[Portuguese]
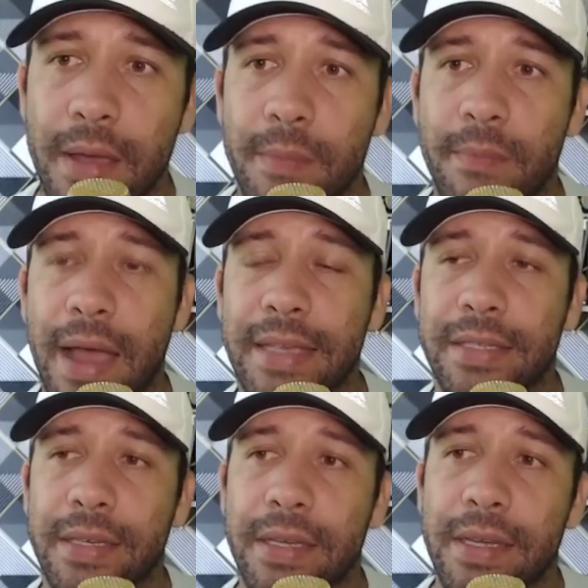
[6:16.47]

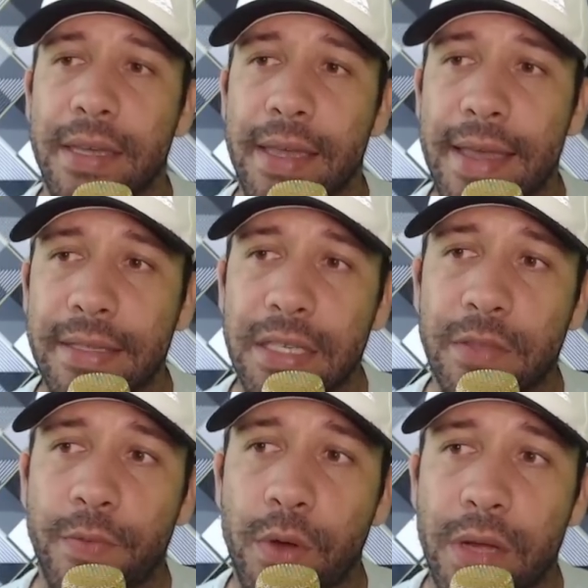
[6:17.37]
mas
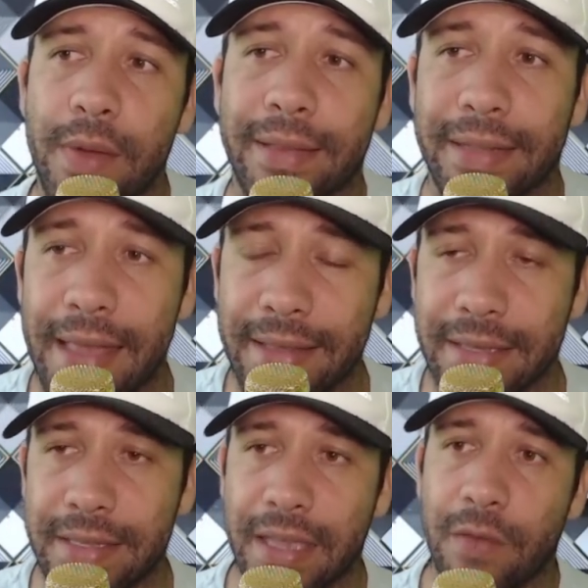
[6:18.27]
esses foram
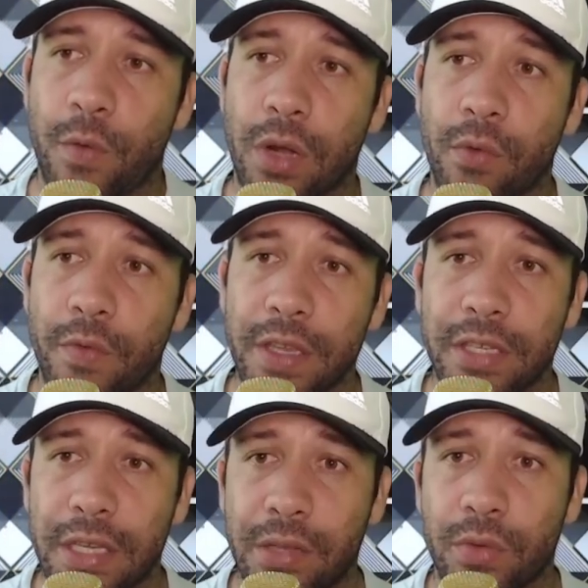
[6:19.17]
atletas, né, que foram
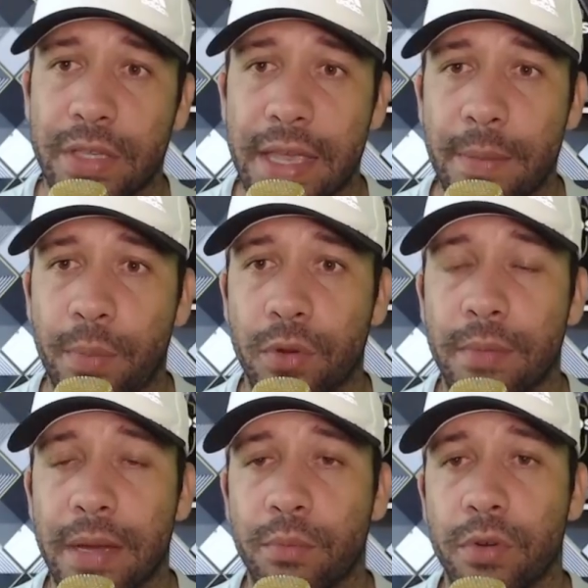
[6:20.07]
vendidos aí por
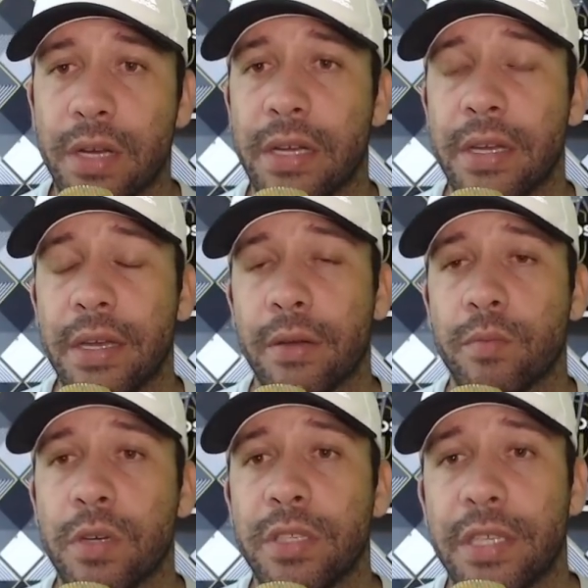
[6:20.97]
uma boa
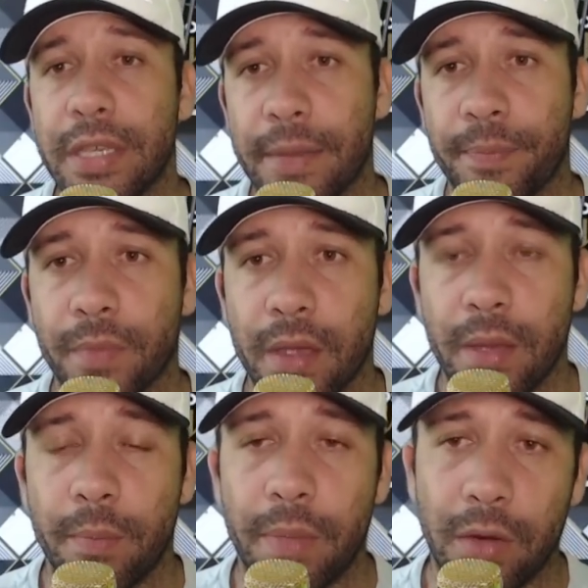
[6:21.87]
quantia
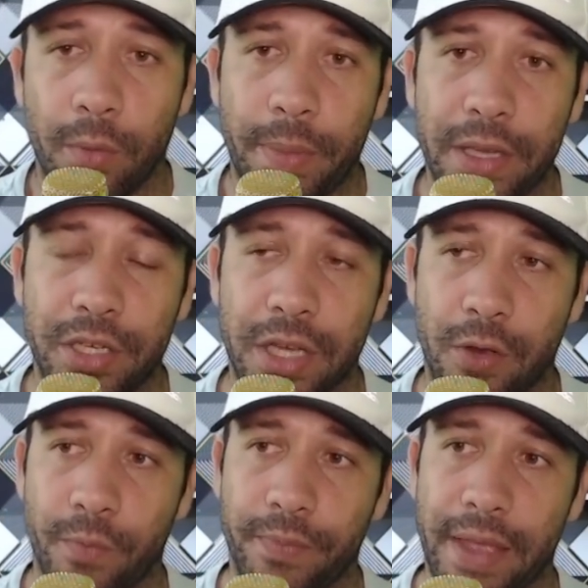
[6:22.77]
pelo
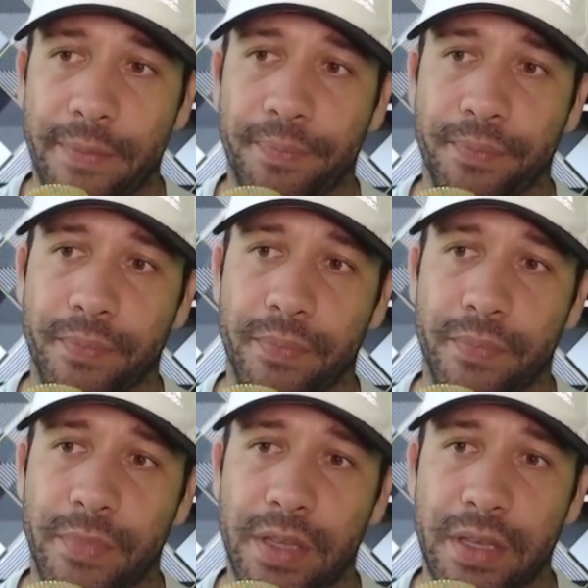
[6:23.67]
Peixão, né?
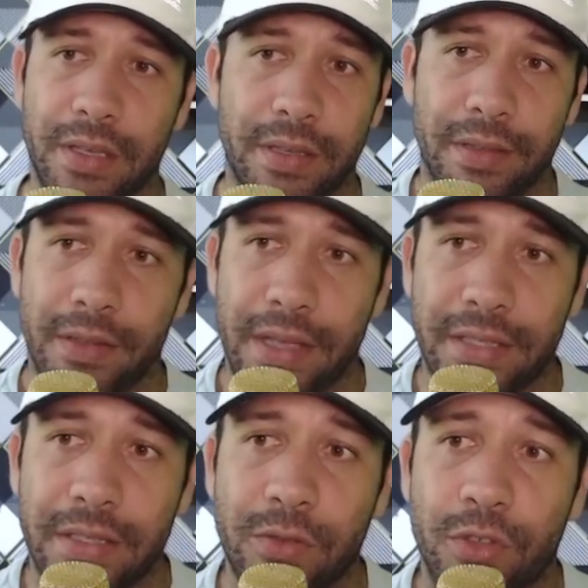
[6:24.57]
Que
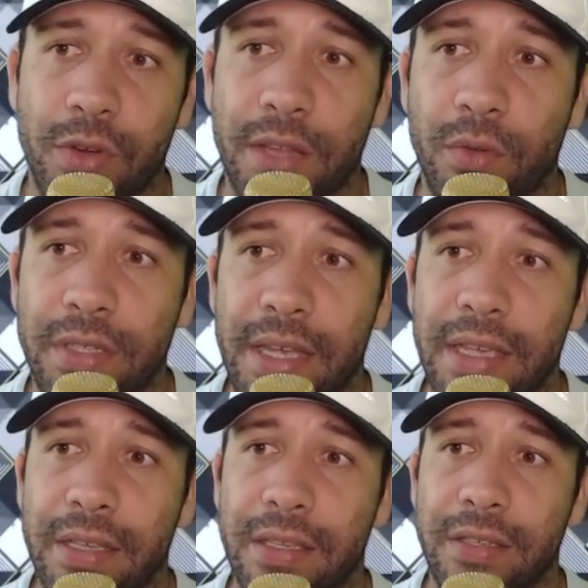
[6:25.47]
esses jogadores
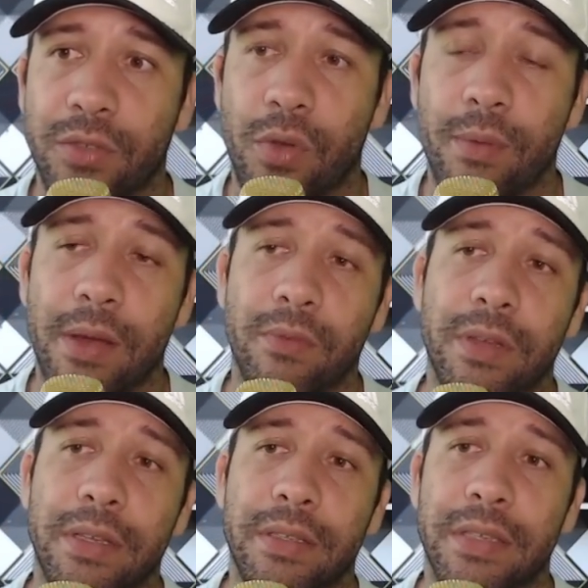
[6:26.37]
aí somam
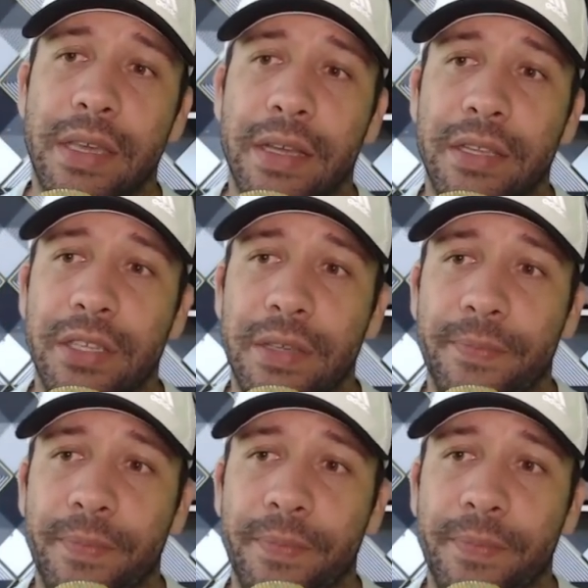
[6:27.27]
cerca de